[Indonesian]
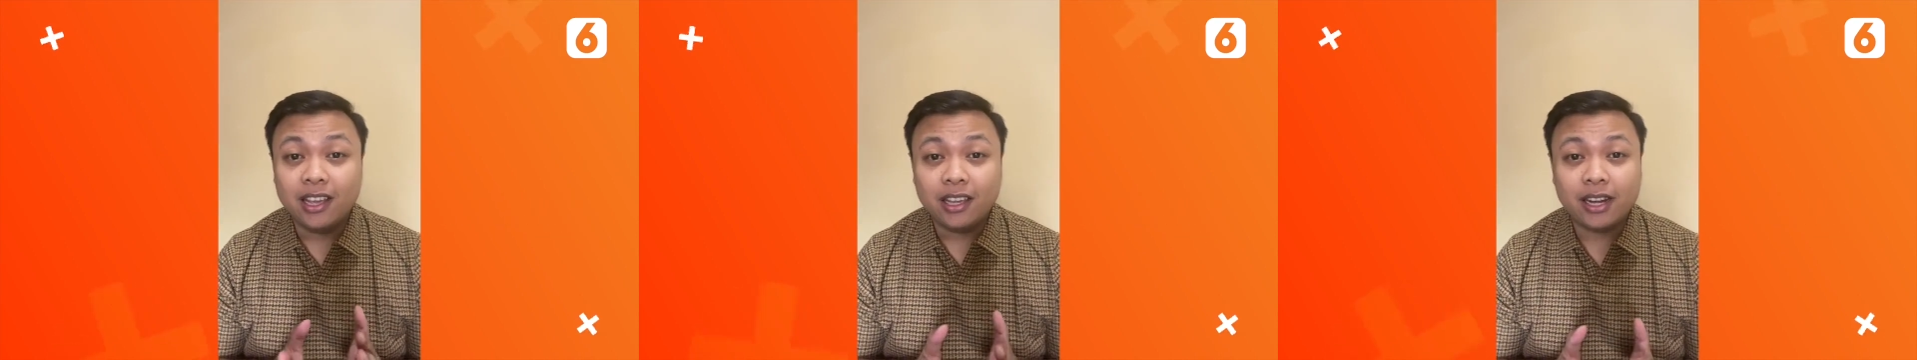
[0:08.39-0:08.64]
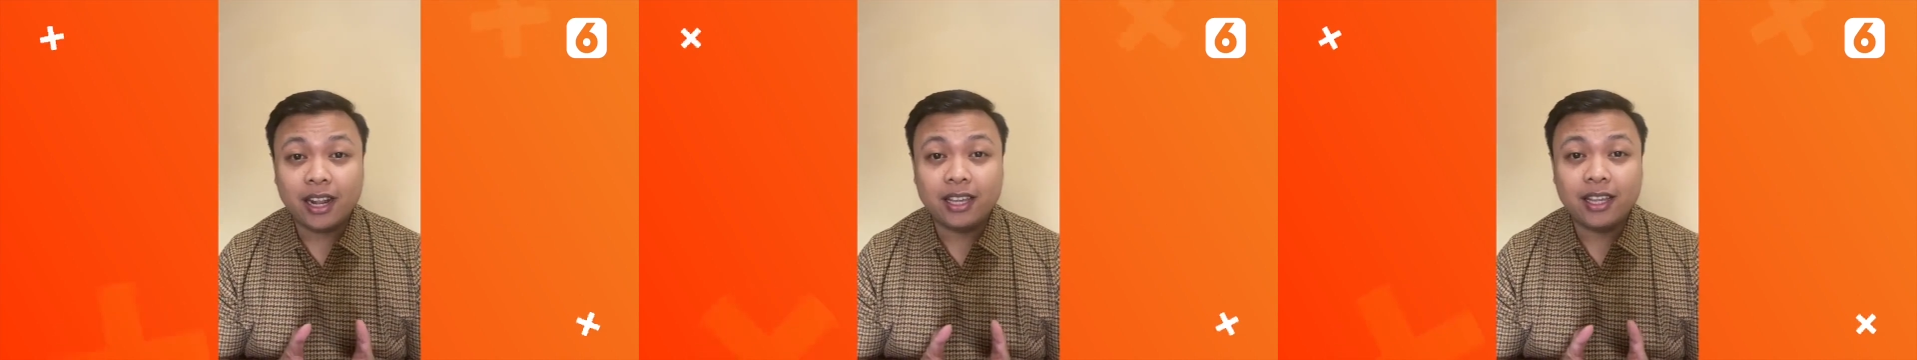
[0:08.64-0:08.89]

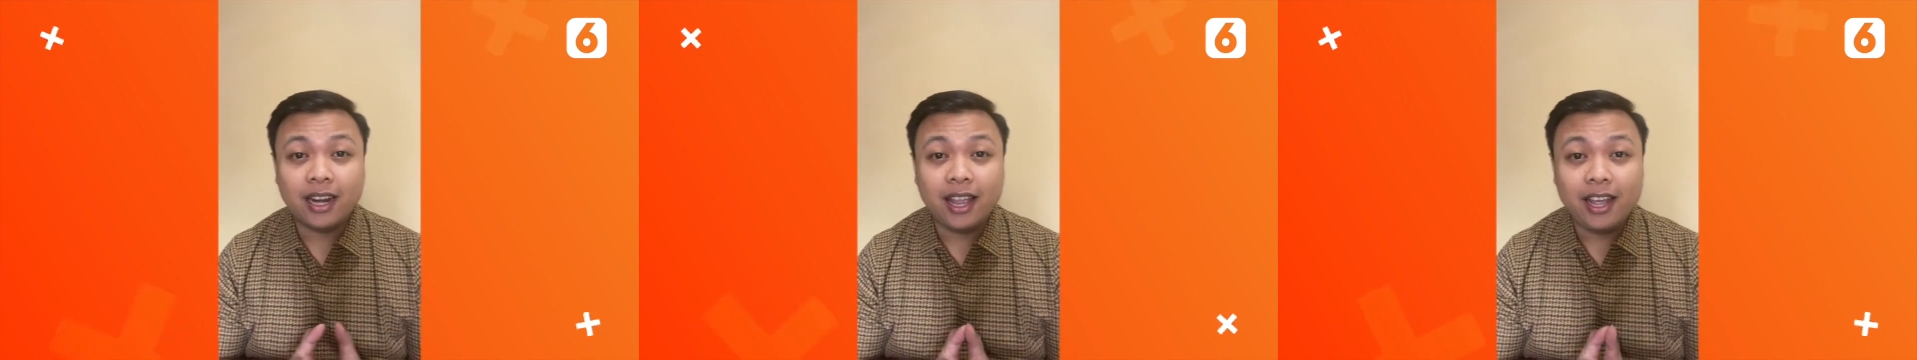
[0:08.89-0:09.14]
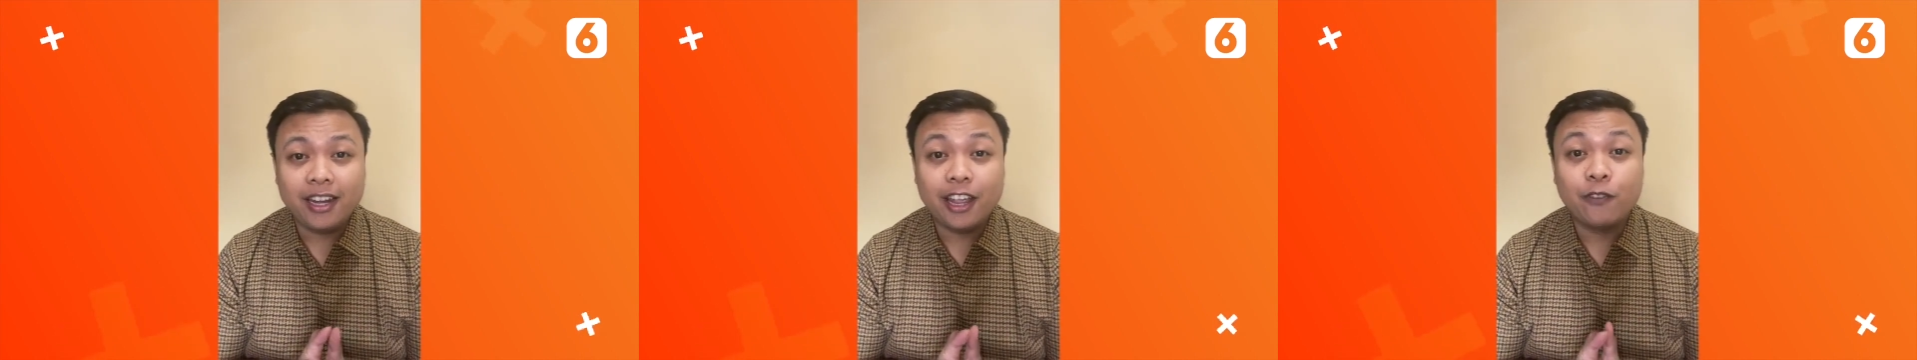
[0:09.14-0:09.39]

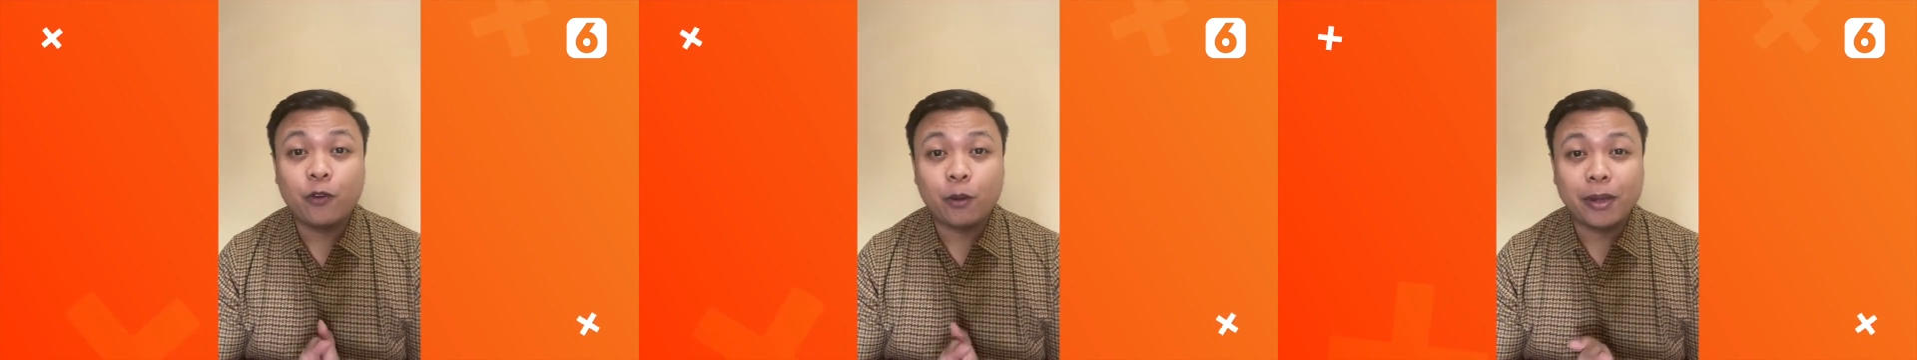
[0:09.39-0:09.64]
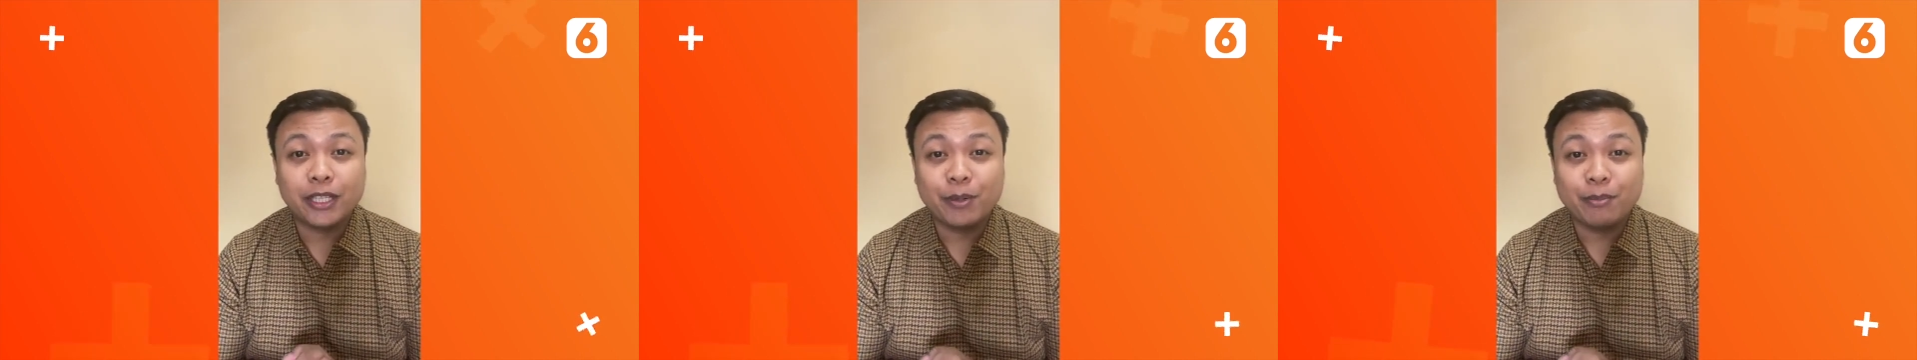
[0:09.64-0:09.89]
Kira-kira ada
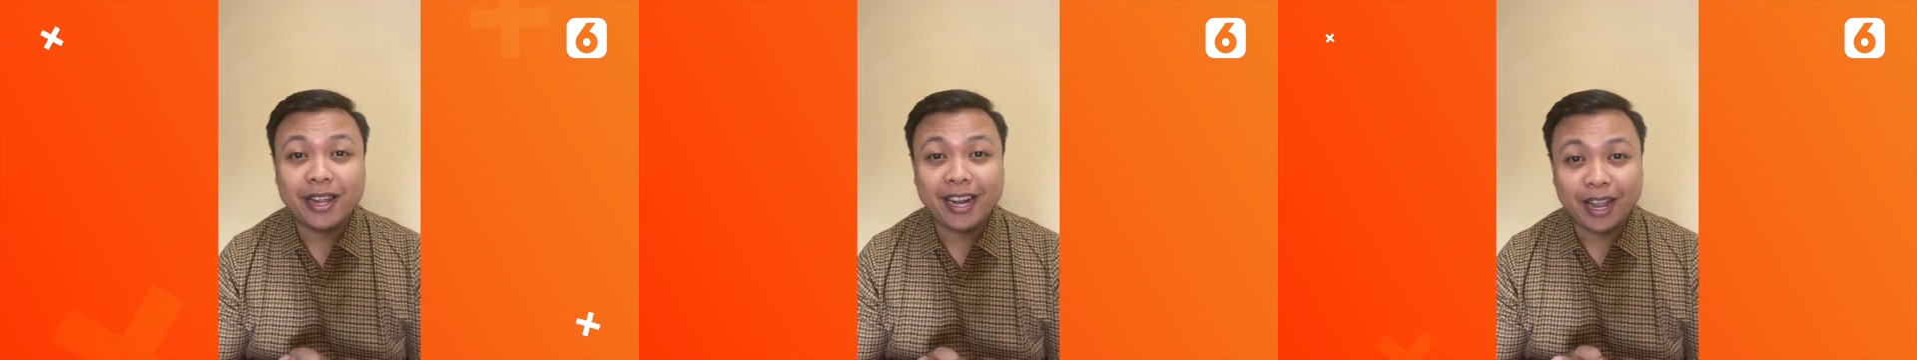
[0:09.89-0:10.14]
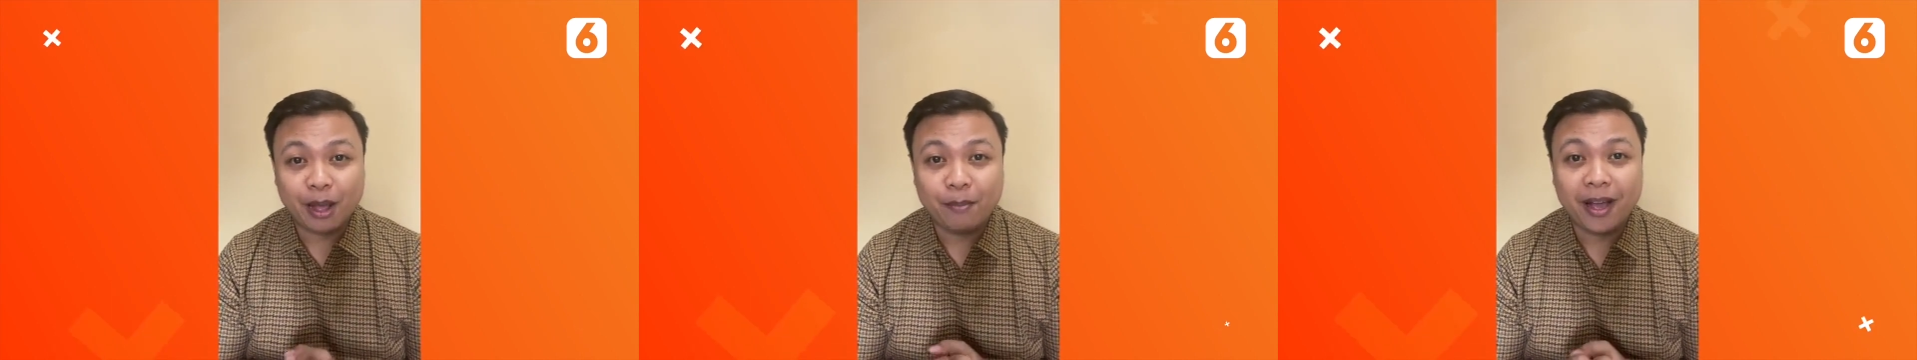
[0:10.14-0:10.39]
informasi
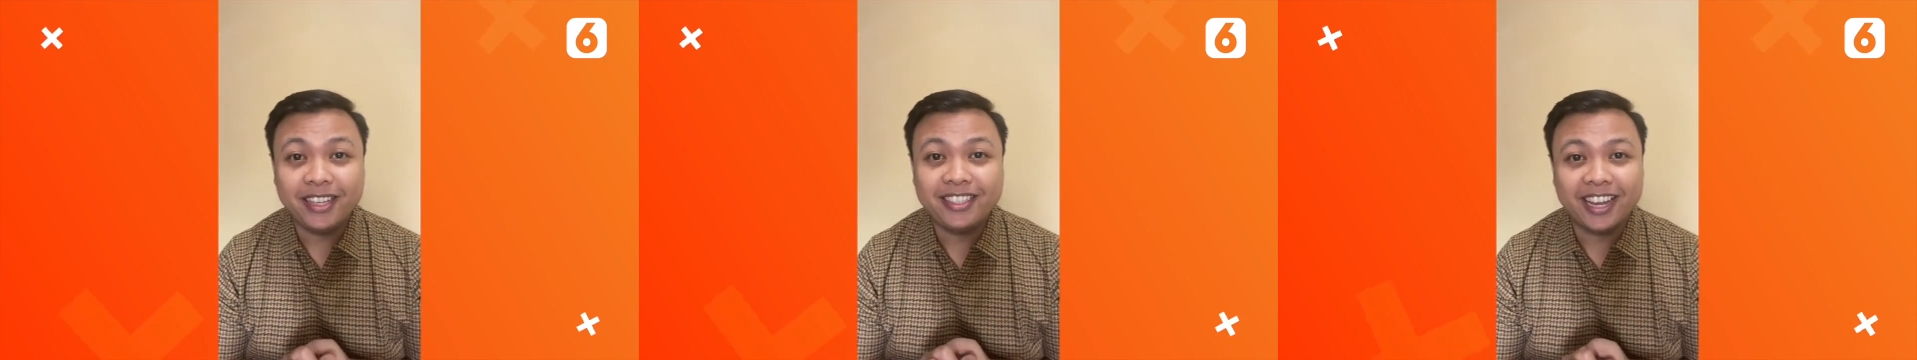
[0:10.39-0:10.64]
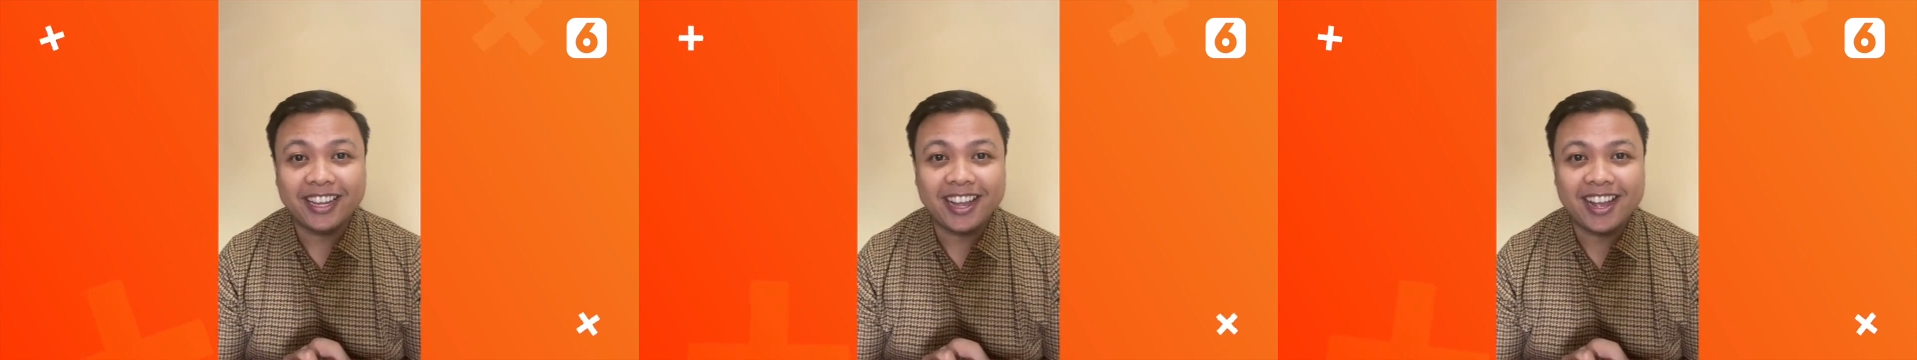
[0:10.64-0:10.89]
menarik apa
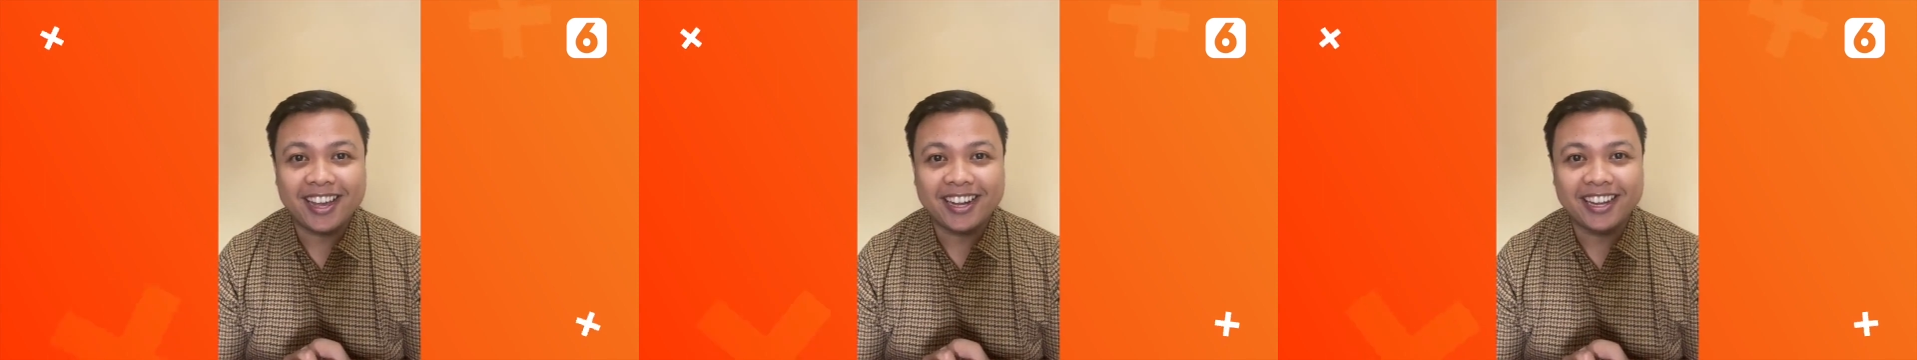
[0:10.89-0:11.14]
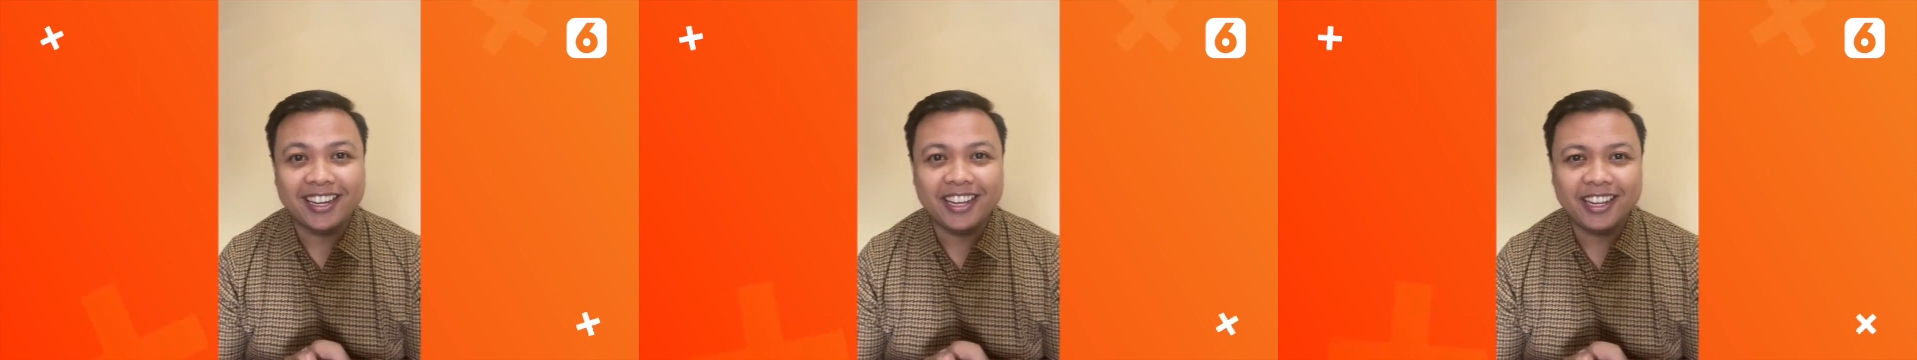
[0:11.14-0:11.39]
aja ya
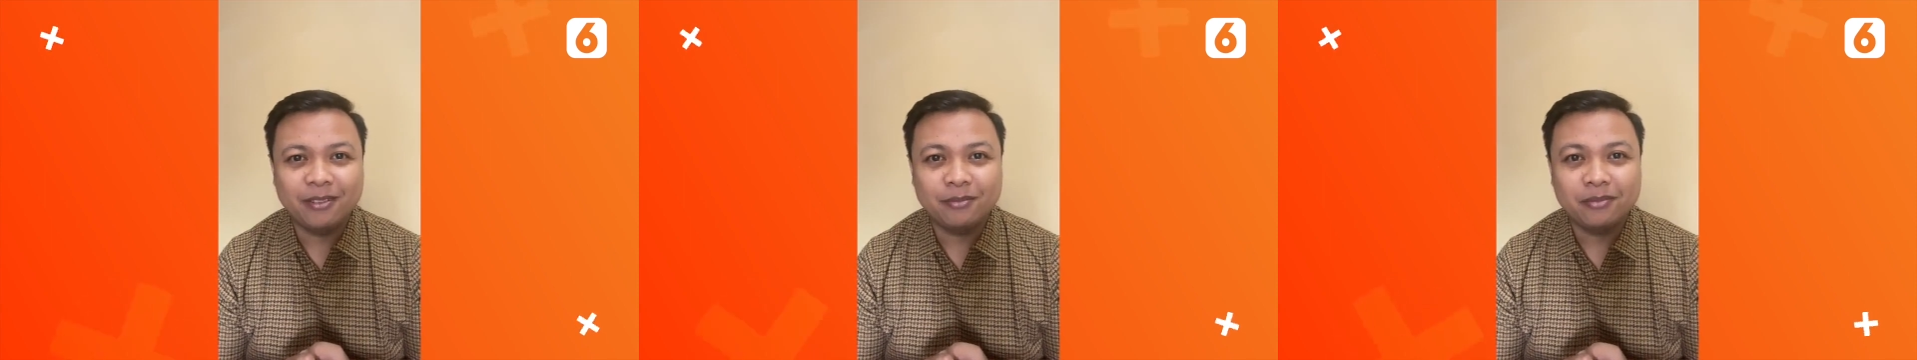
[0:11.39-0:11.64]
hari ini?